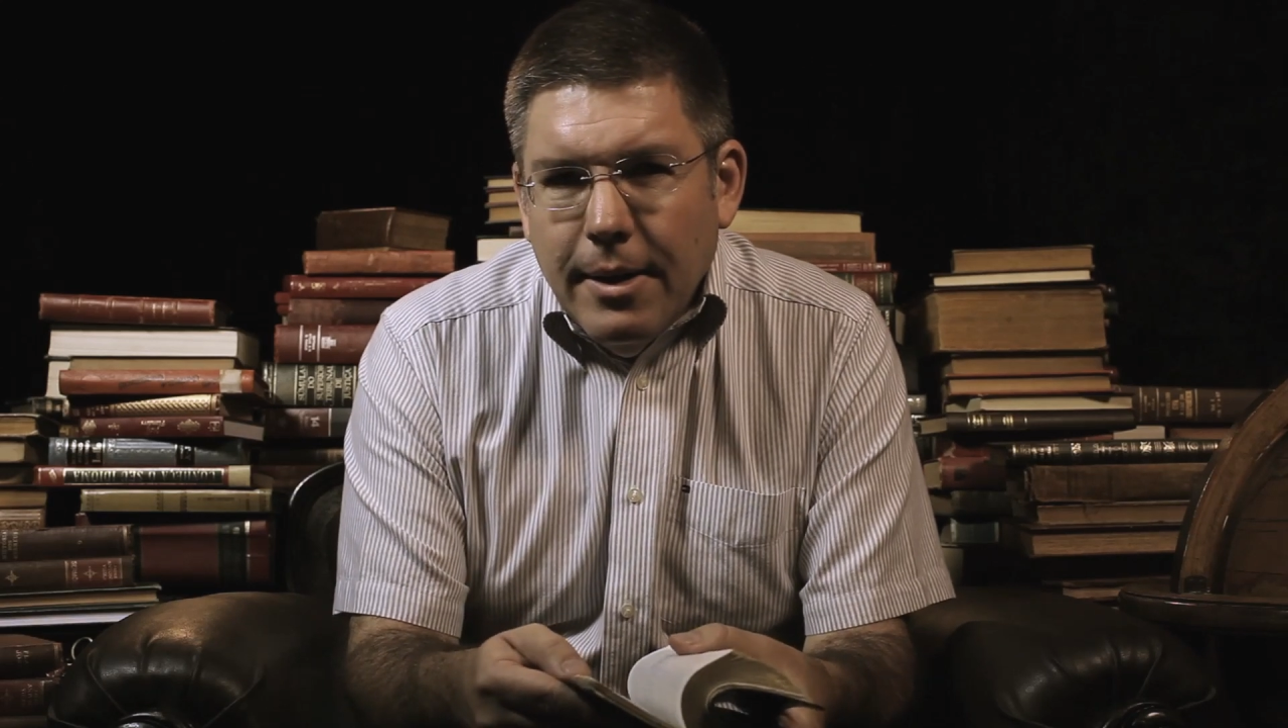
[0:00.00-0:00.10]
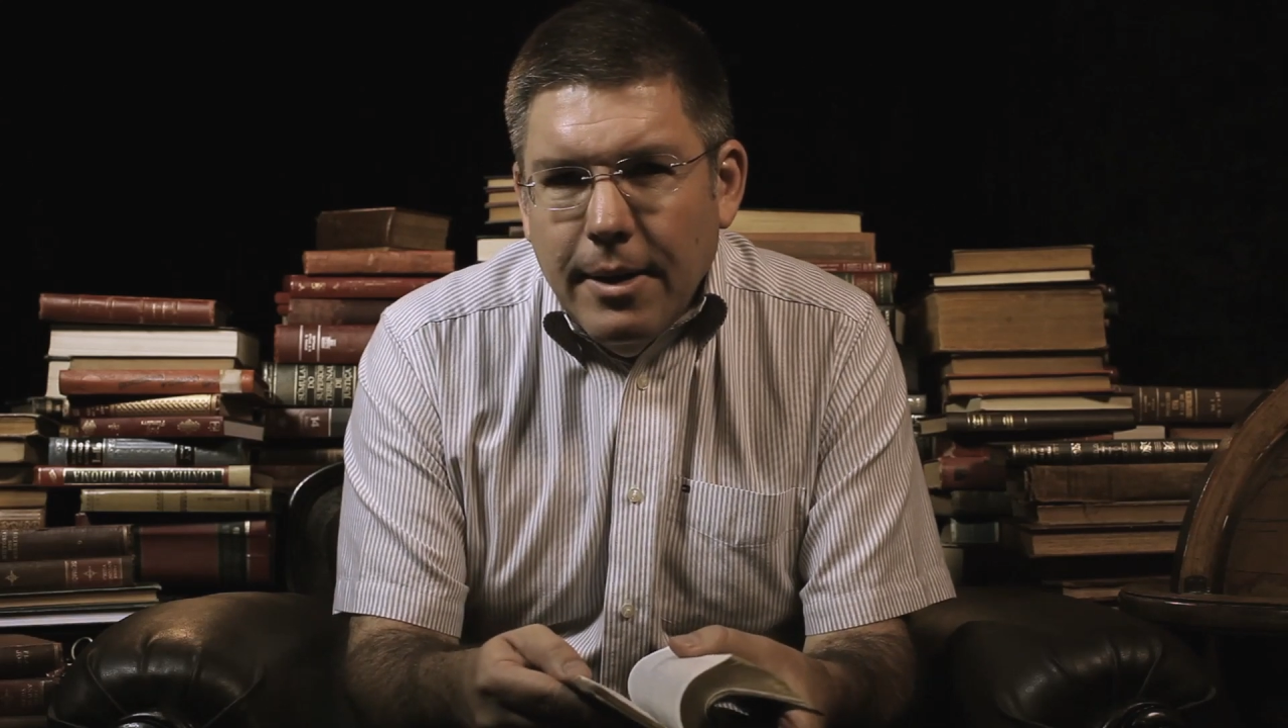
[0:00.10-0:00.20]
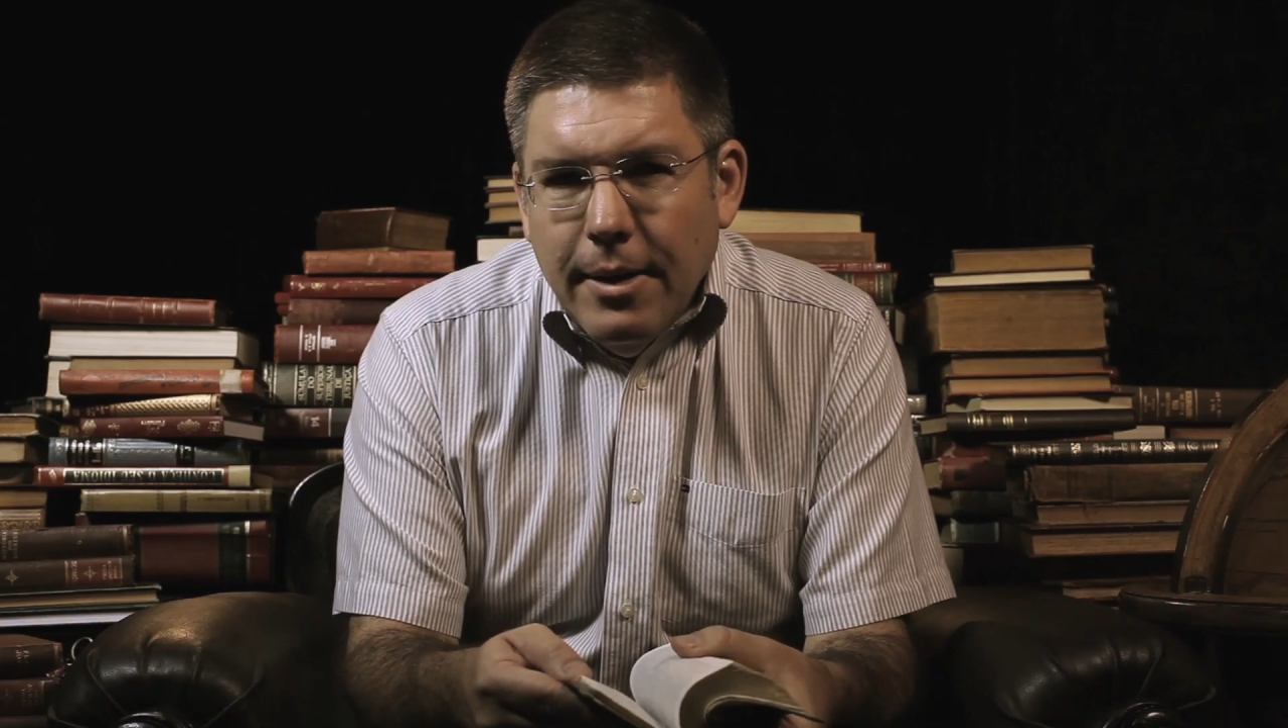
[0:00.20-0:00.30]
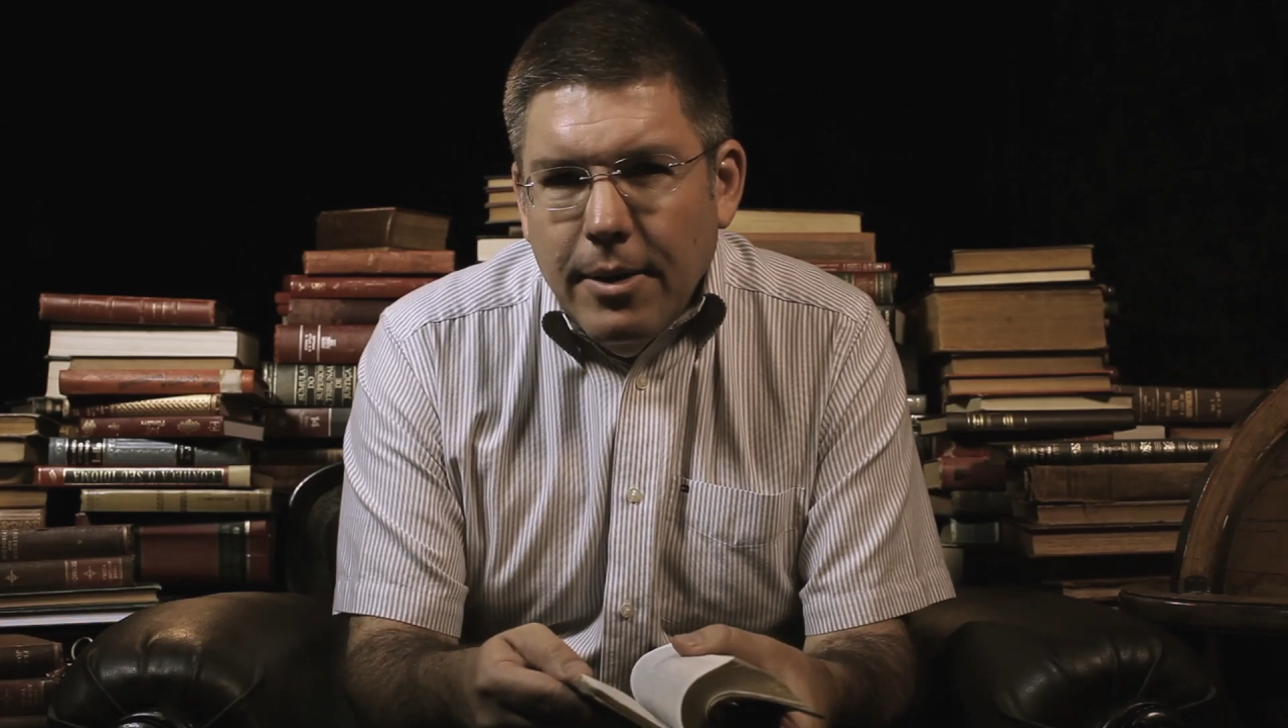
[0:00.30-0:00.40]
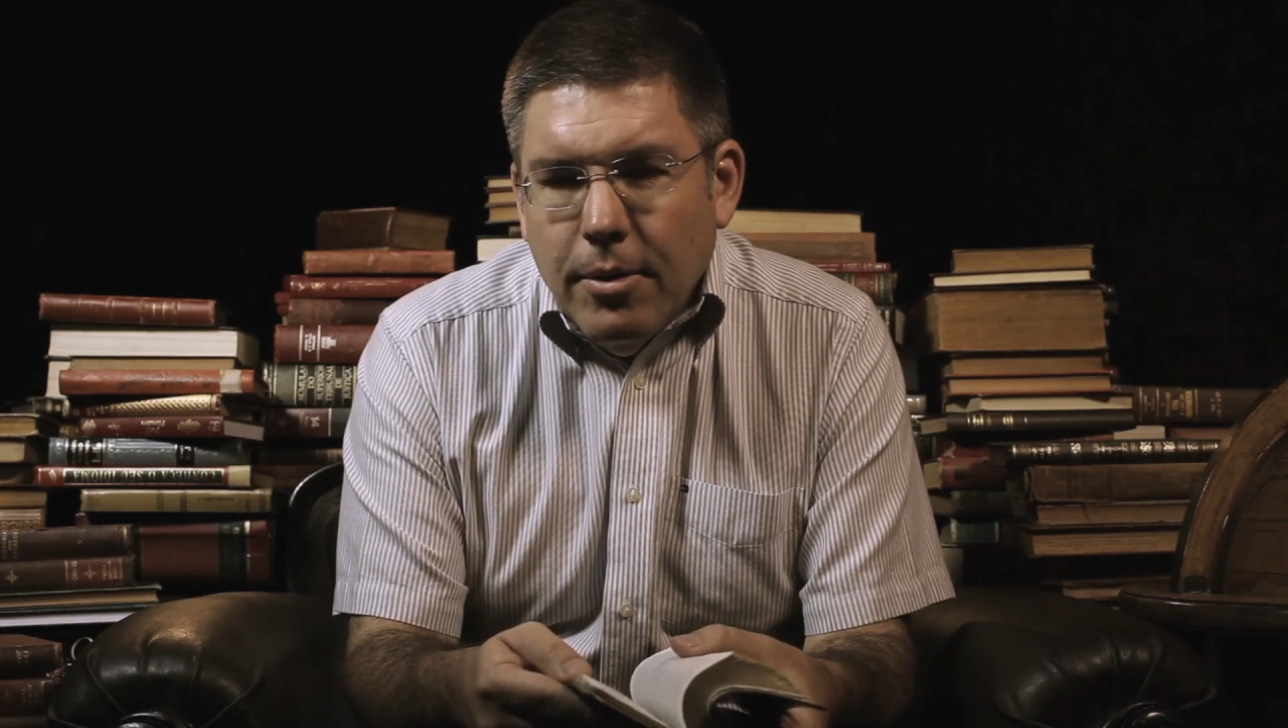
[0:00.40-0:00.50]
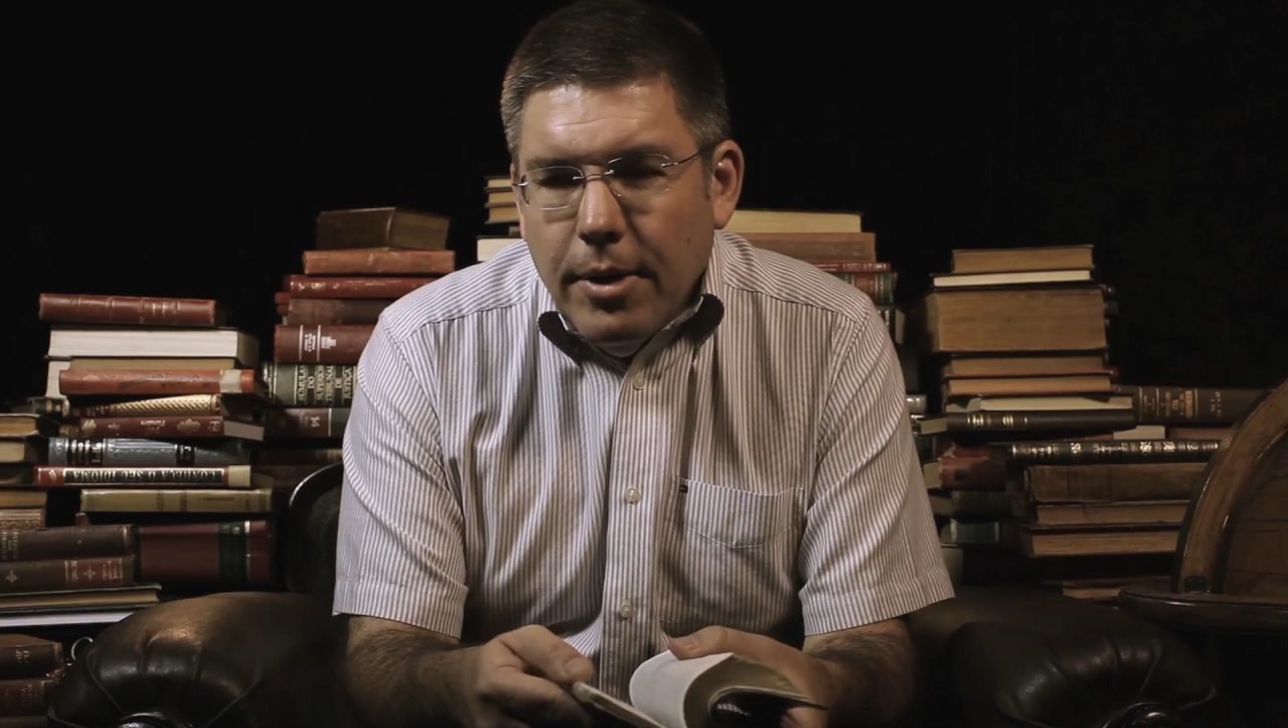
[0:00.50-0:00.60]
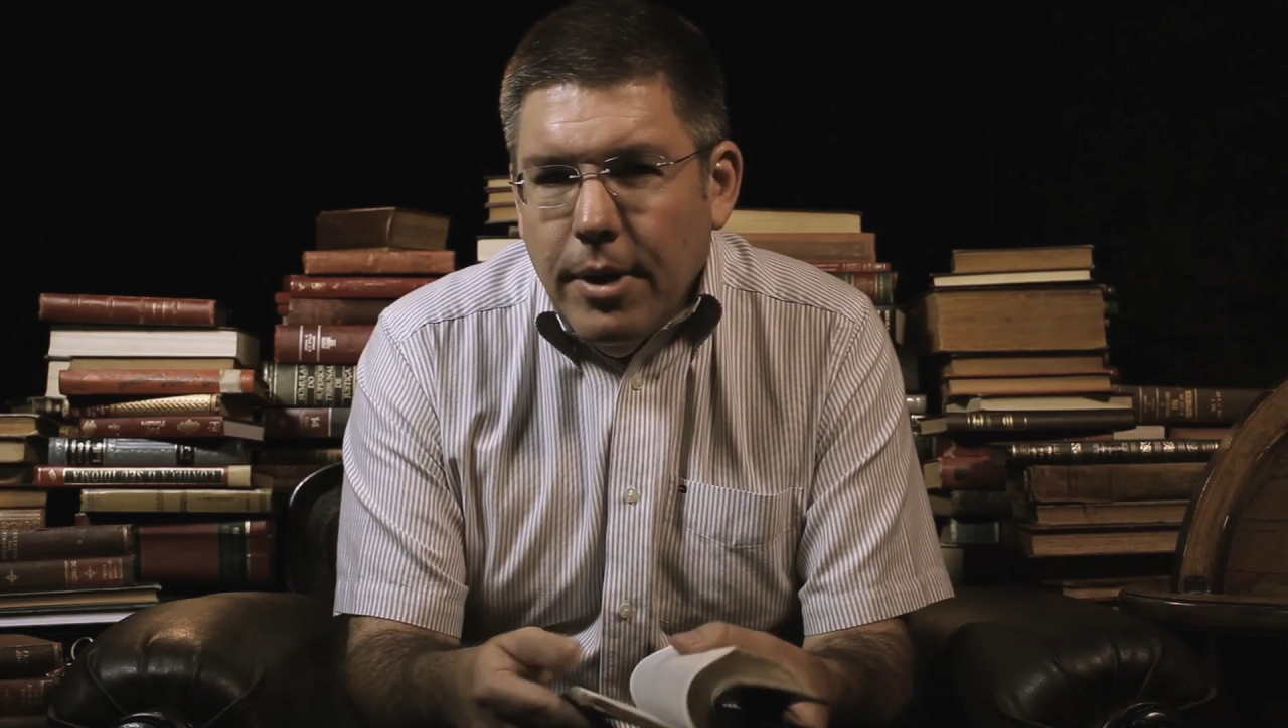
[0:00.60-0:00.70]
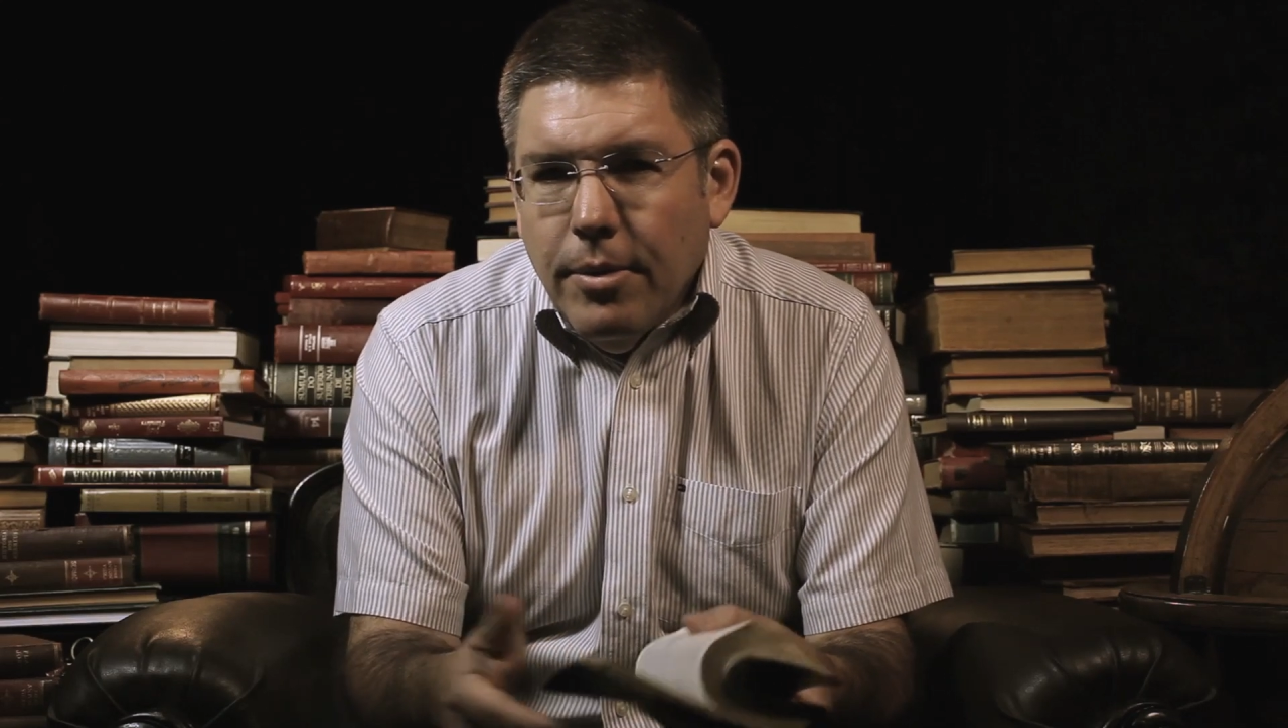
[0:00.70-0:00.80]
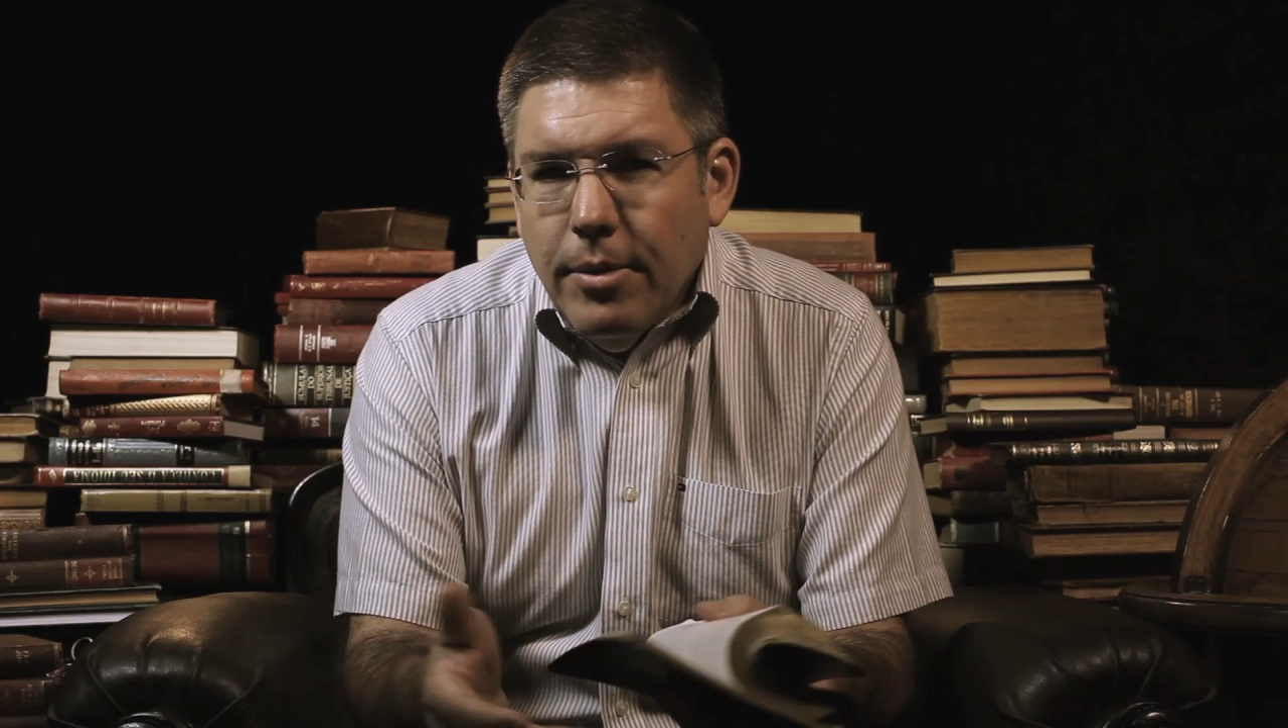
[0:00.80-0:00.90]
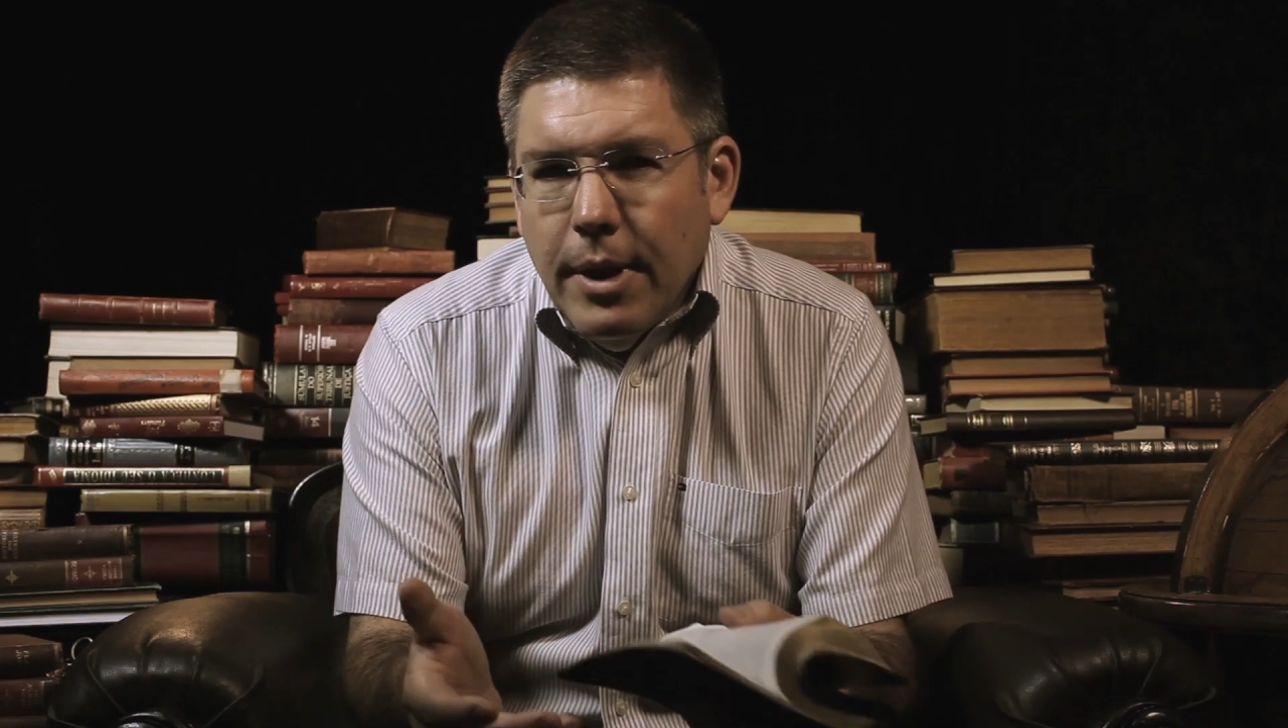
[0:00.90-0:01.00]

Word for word: e corriam o